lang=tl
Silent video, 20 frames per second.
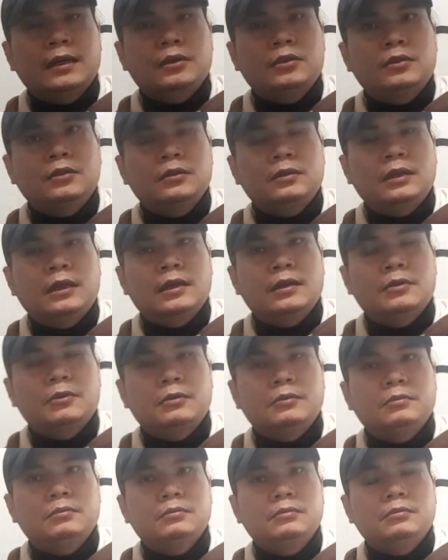tao na
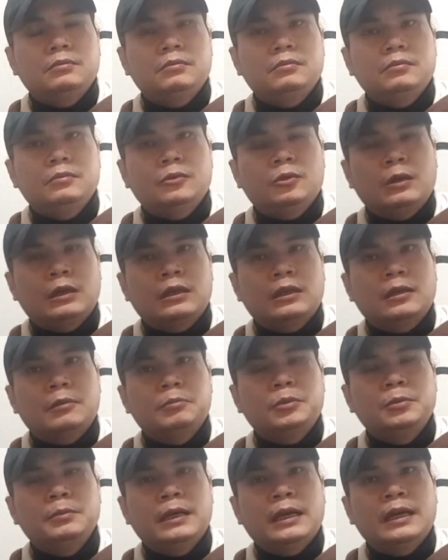huwag
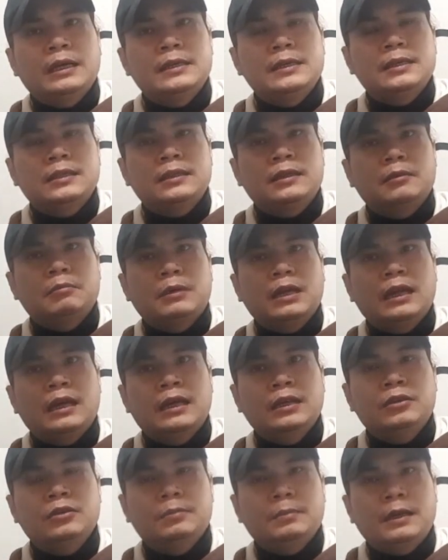nang bumiyahe ng
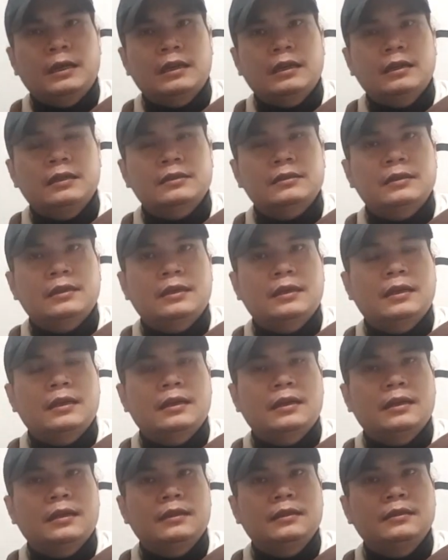malayo para lang
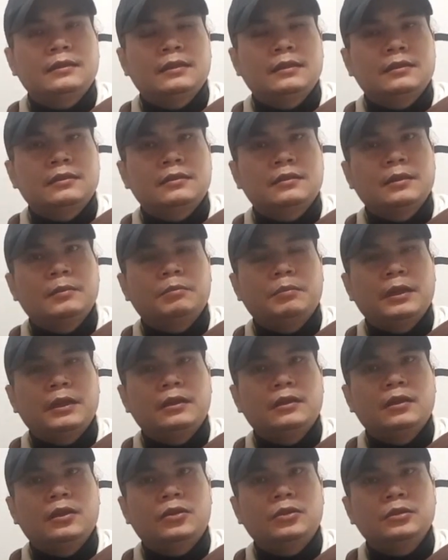sa
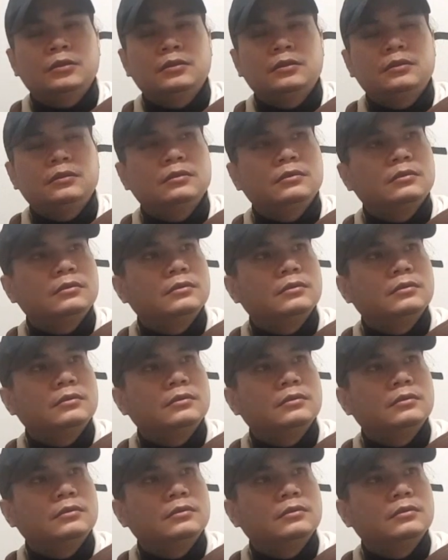simpleng load.